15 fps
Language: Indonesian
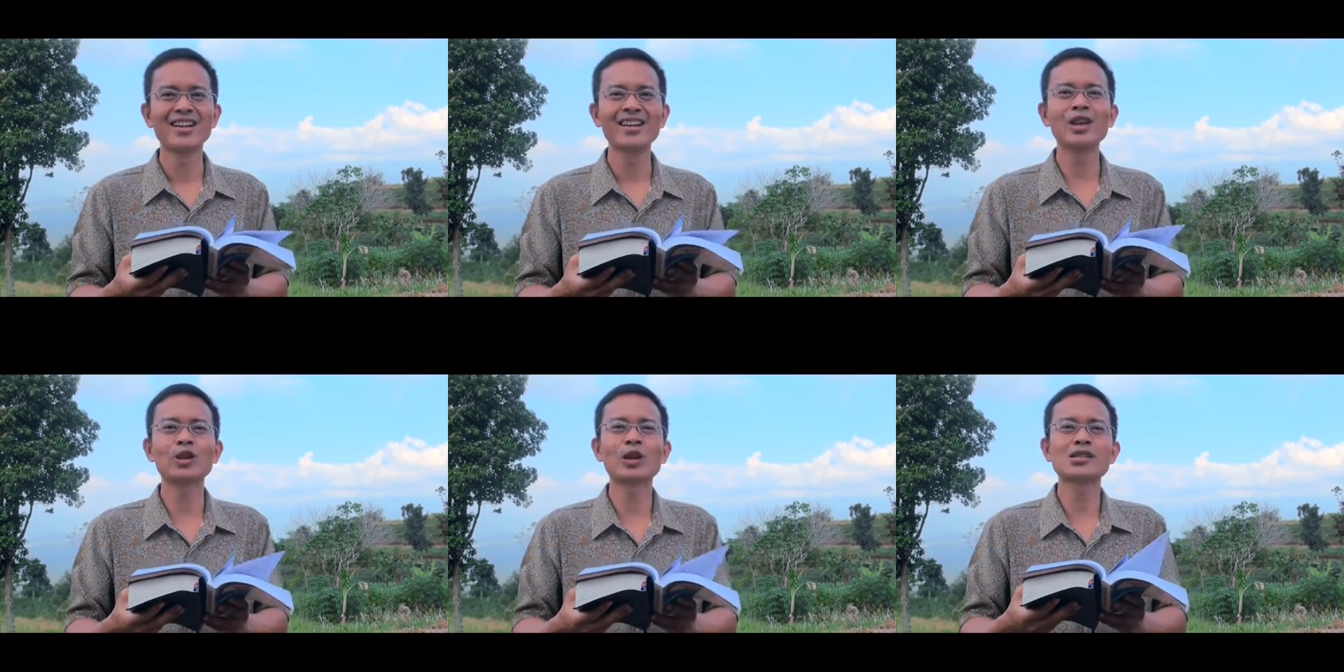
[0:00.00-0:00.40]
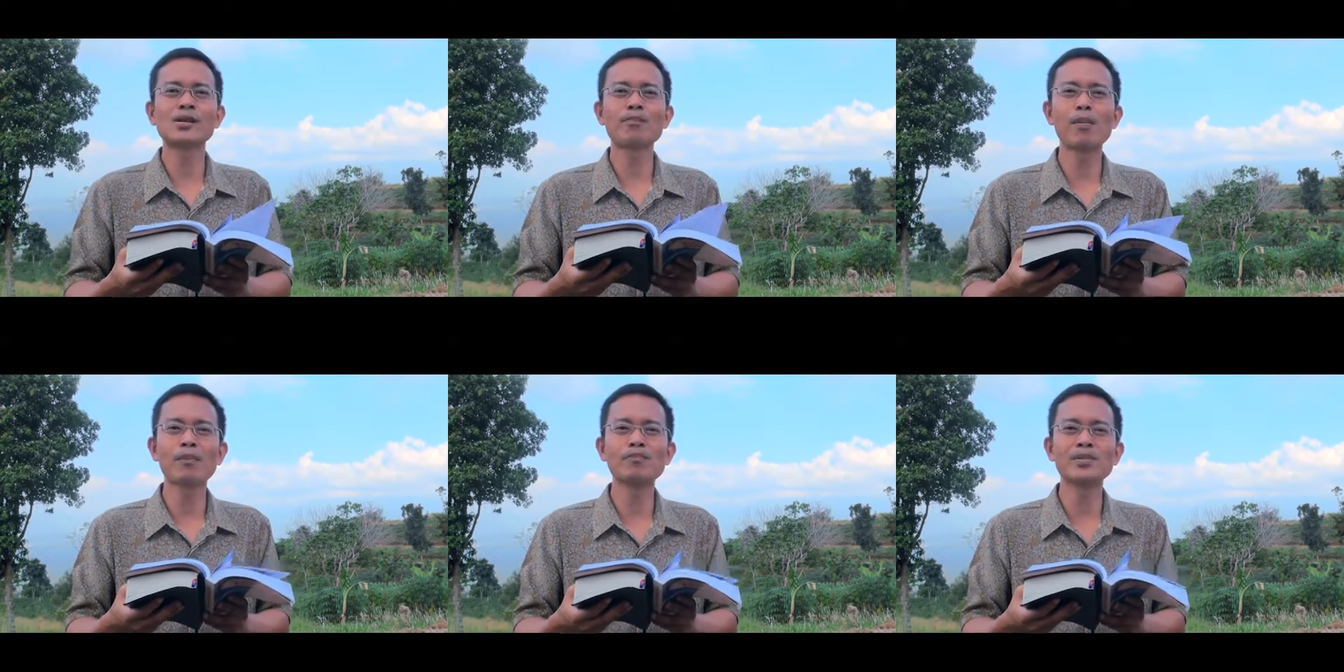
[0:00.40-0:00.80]
Itulah
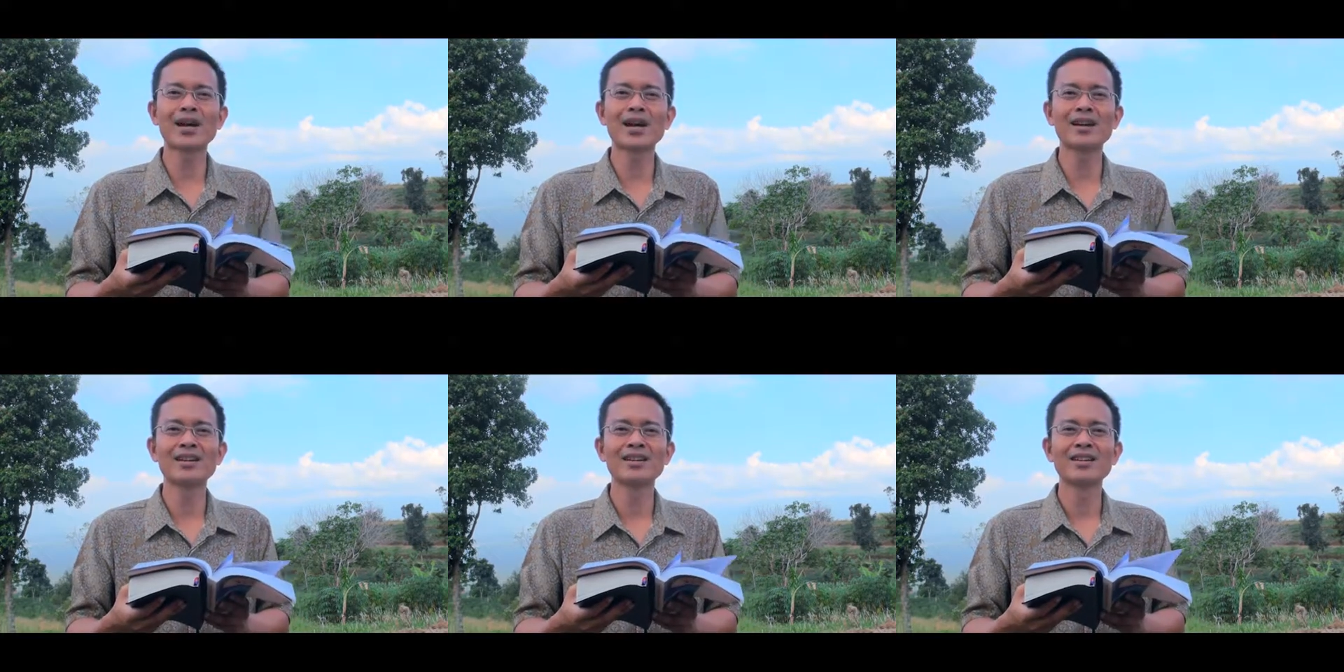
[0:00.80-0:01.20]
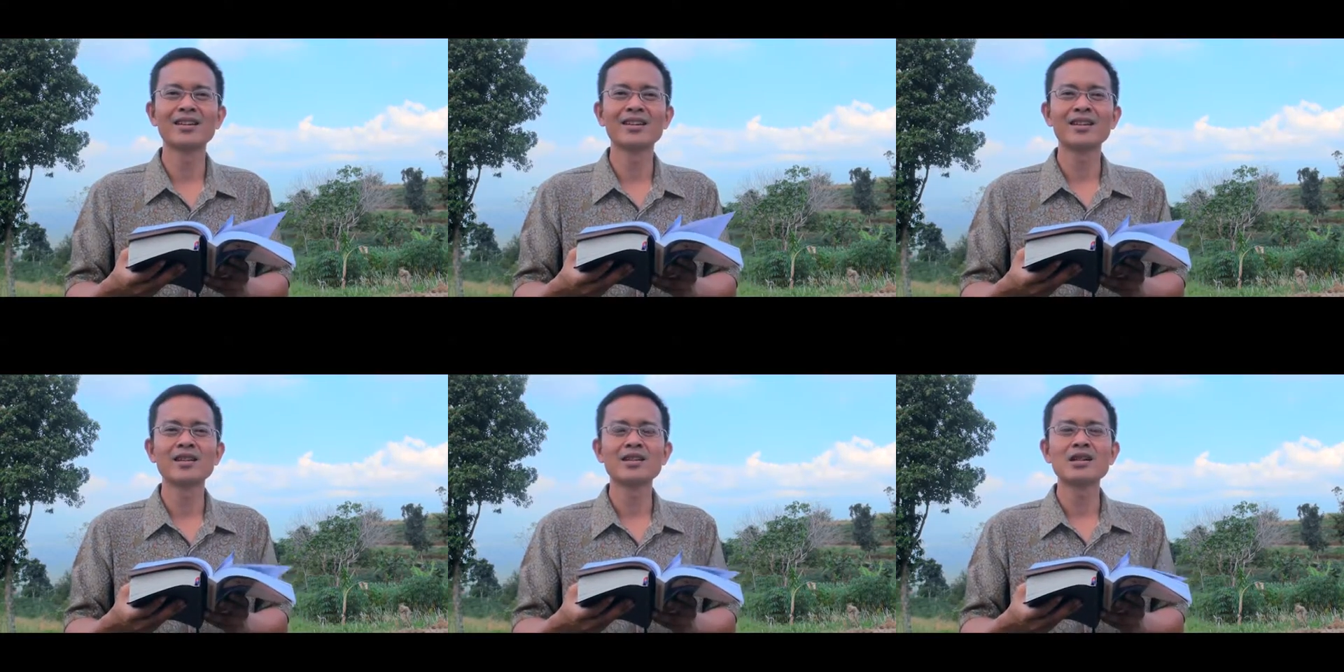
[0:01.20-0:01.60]
sebabnya
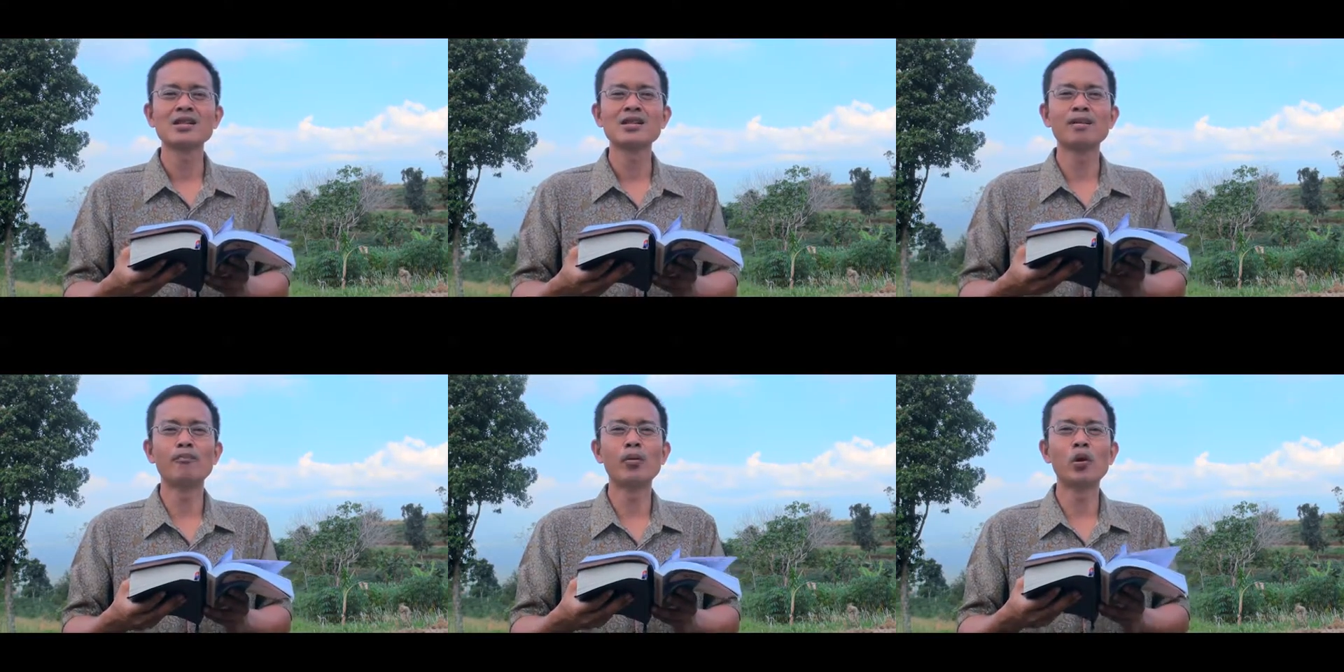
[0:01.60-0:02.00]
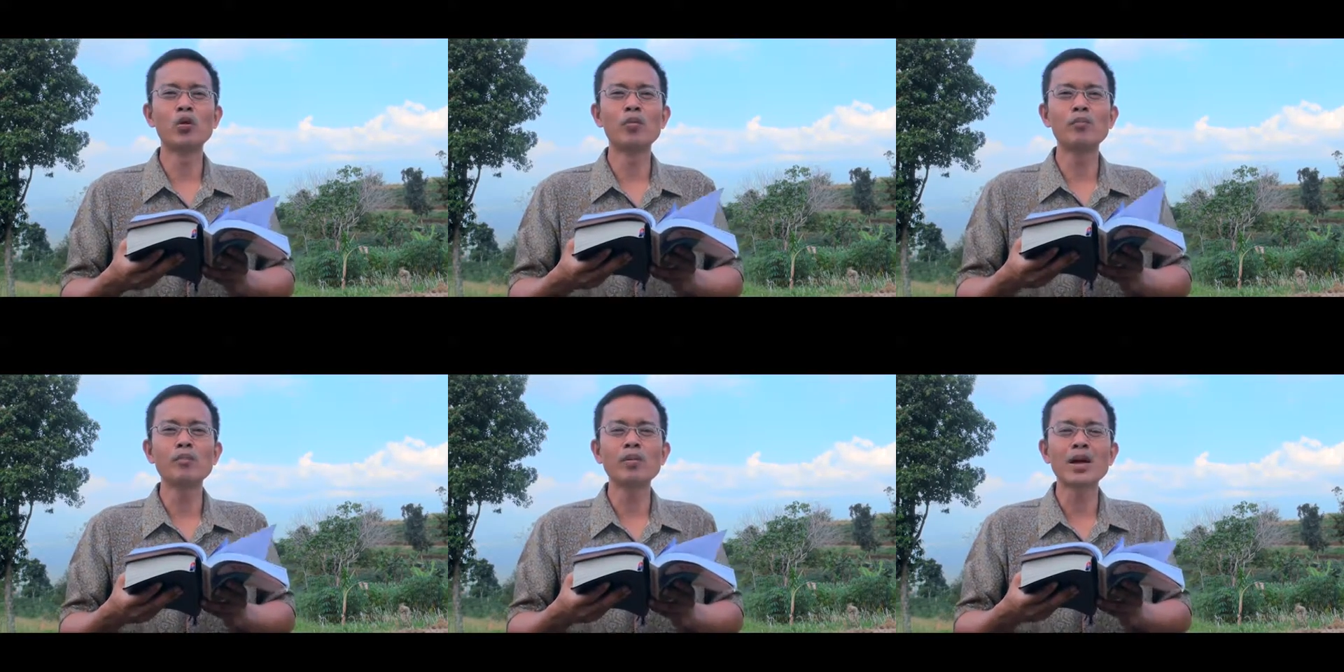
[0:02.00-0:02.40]

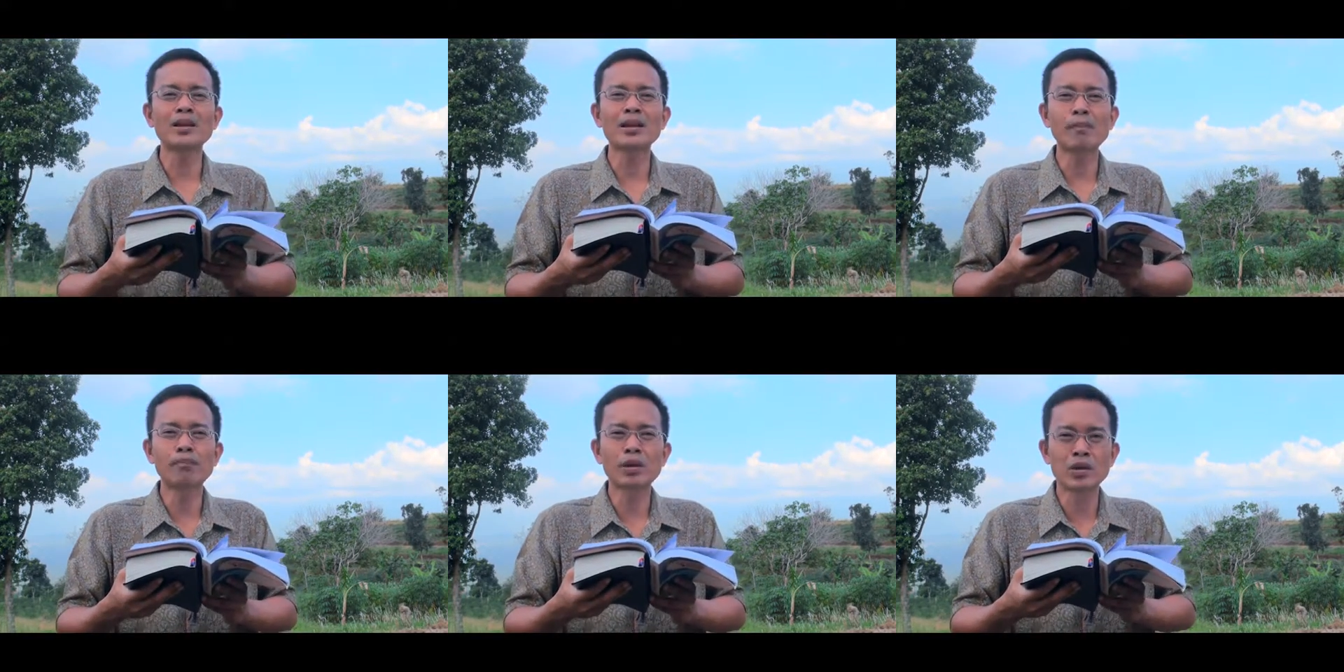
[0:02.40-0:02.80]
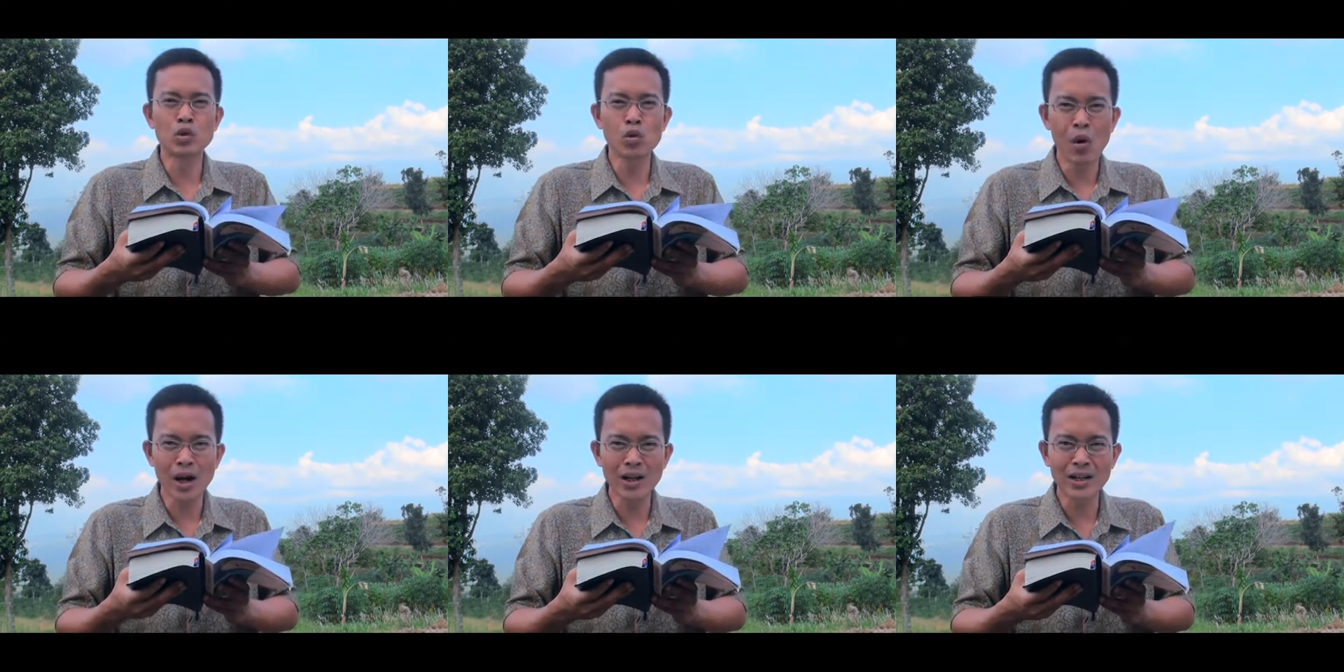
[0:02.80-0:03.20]
sebelum kita
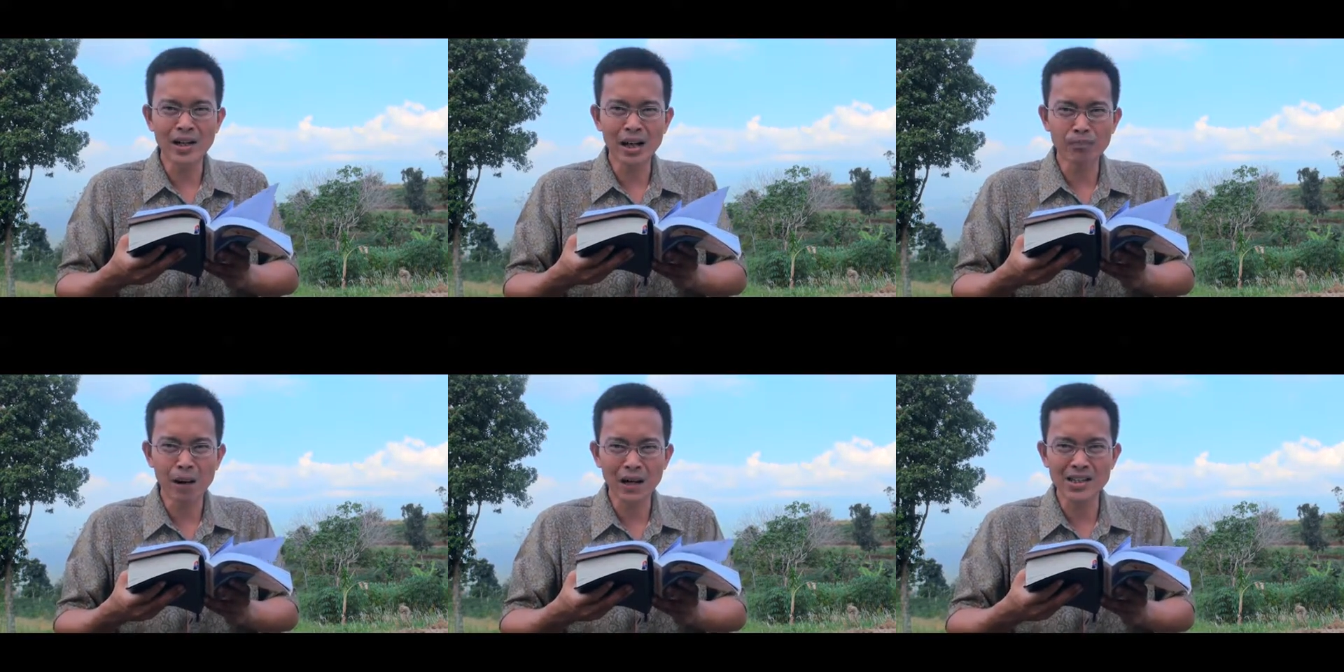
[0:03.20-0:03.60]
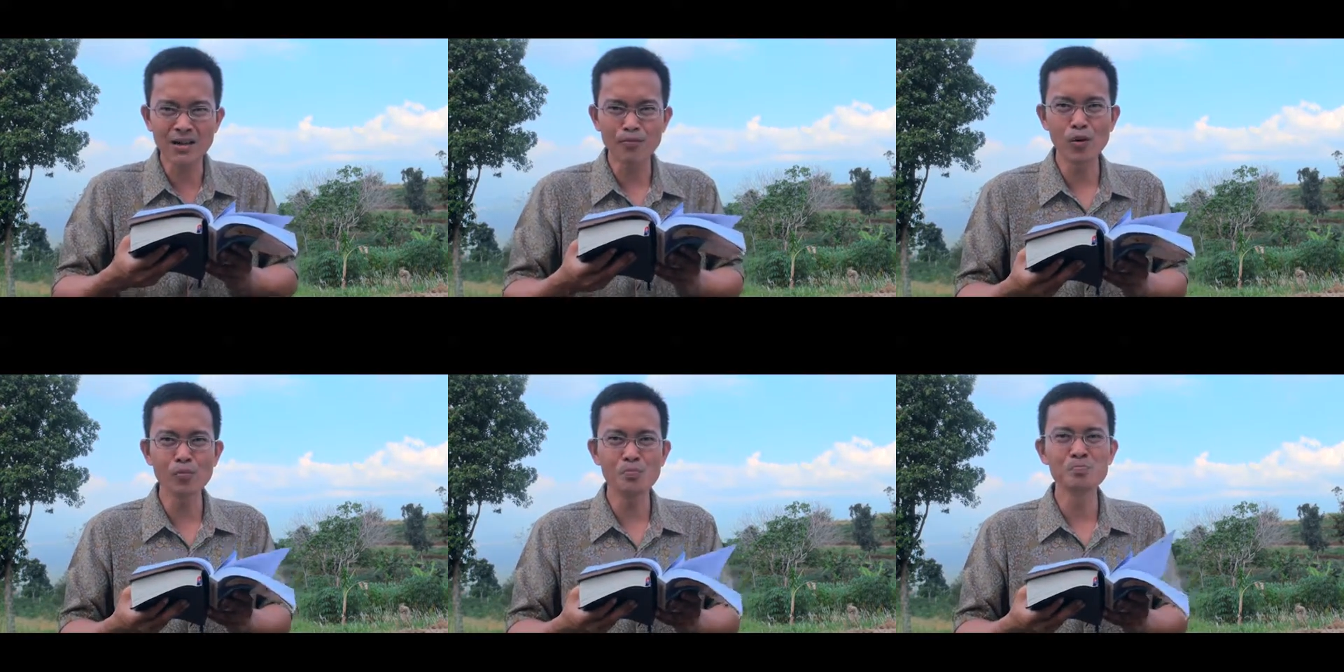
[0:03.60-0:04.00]
berjuang dengan
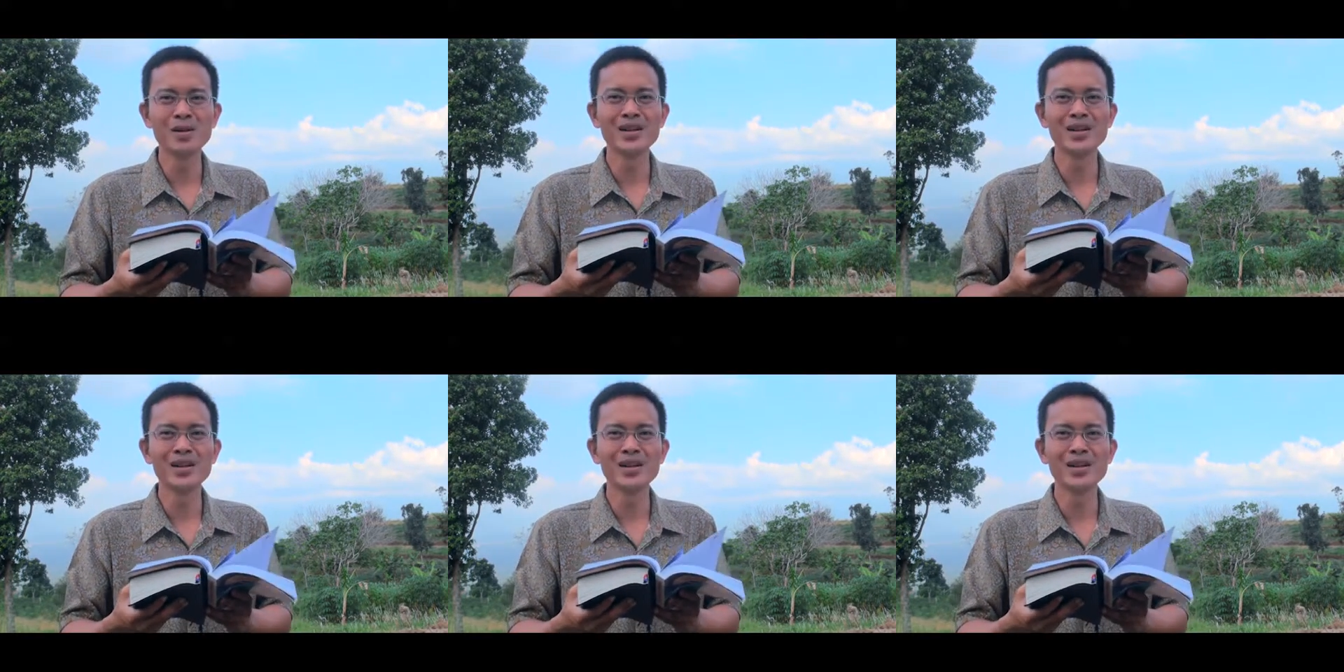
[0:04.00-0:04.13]
maksimum,